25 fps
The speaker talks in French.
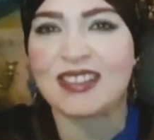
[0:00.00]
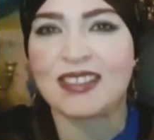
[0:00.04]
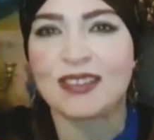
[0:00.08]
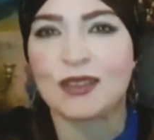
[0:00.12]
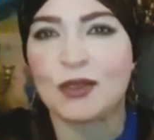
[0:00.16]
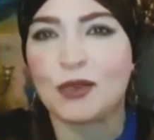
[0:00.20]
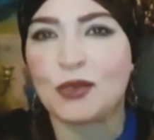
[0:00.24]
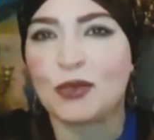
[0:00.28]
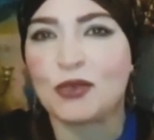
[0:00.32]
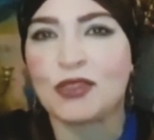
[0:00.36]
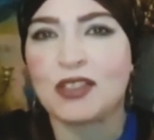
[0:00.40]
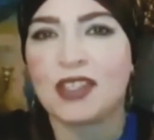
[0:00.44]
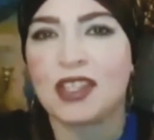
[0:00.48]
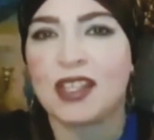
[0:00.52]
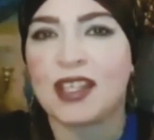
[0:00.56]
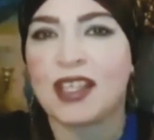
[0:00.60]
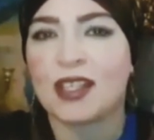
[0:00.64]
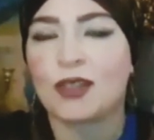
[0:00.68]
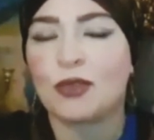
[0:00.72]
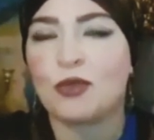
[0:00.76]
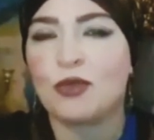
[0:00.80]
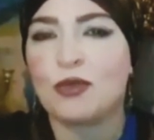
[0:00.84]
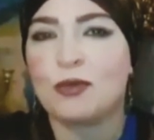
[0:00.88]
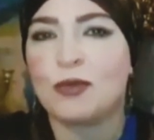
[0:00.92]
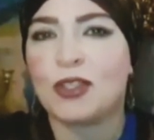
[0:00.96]
Donc,
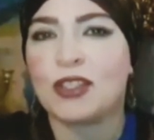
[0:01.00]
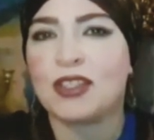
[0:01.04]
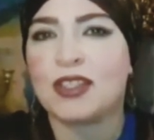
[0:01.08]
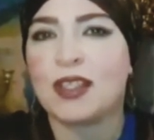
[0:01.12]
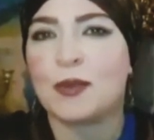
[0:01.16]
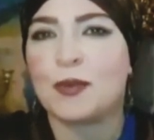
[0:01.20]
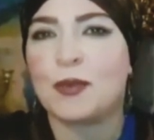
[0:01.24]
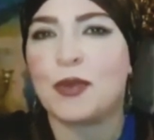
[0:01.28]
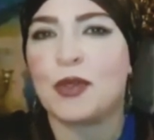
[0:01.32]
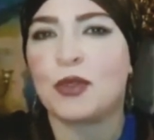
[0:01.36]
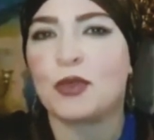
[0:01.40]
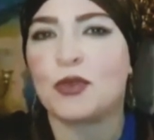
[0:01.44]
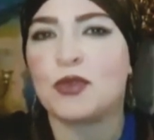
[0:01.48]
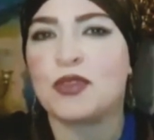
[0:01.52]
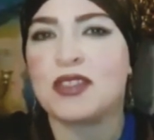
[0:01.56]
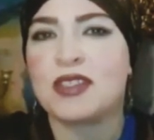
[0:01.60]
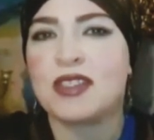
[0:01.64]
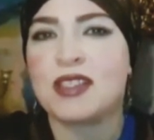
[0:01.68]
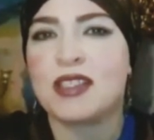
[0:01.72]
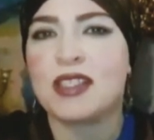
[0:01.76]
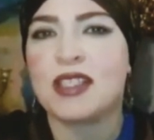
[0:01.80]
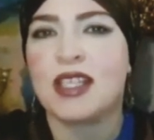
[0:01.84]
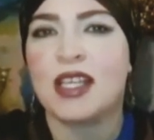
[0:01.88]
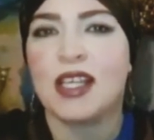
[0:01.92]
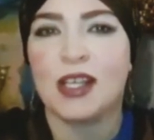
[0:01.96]
et tout le monde a peur
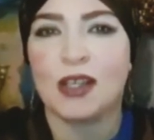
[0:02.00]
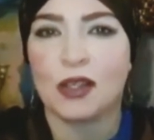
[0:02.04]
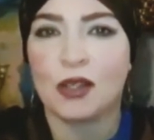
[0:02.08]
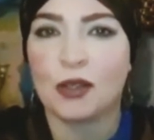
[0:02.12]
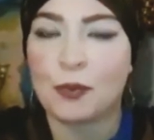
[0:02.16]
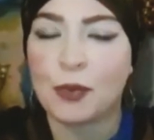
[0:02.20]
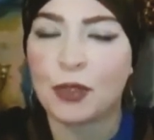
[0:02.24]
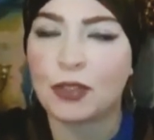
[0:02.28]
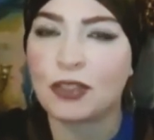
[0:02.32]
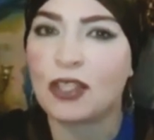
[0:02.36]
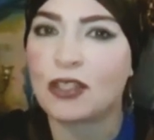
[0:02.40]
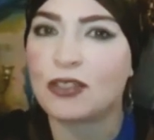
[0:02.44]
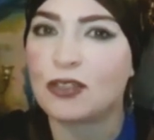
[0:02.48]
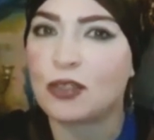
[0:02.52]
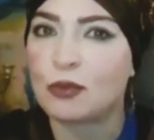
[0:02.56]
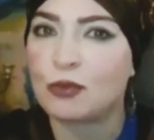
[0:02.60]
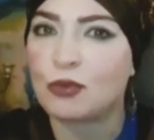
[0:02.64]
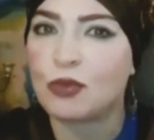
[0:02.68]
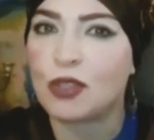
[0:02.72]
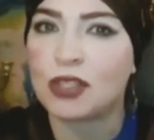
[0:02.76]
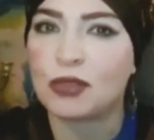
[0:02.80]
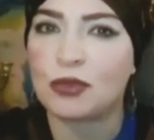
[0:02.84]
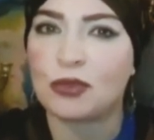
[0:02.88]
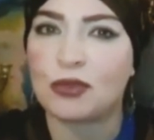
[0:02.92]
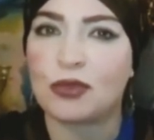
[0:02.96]
aussi, euh, pendant ce
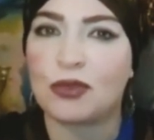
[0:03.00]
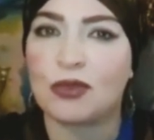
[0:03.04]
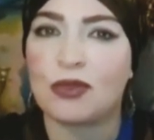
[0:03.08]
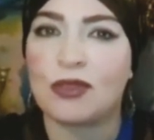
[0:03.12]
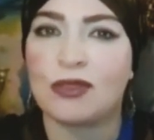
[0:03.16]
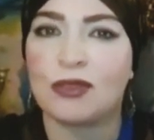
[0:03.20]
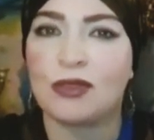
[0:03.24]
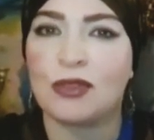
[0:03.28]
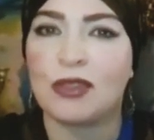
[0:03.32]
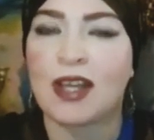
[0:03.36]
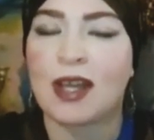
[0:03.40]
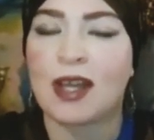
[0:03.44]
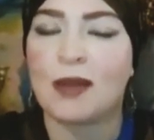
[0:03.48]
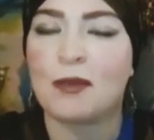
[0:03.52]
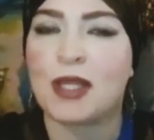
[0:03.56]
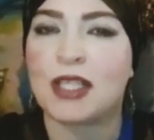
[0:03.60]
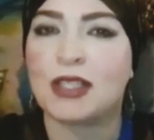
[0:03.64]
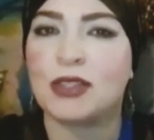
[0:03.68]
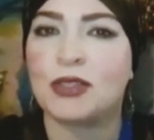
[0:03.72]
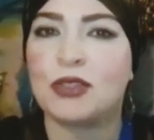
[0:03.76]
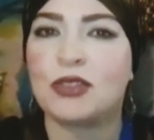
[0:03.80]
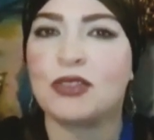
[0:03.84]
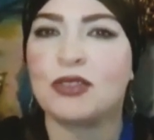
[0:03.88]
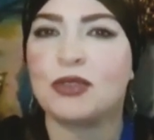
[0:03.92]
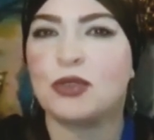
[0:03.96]
mois de, de
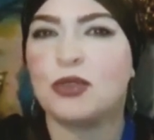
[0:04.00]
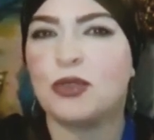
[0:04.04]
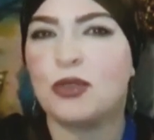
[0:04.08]
Ramadan, de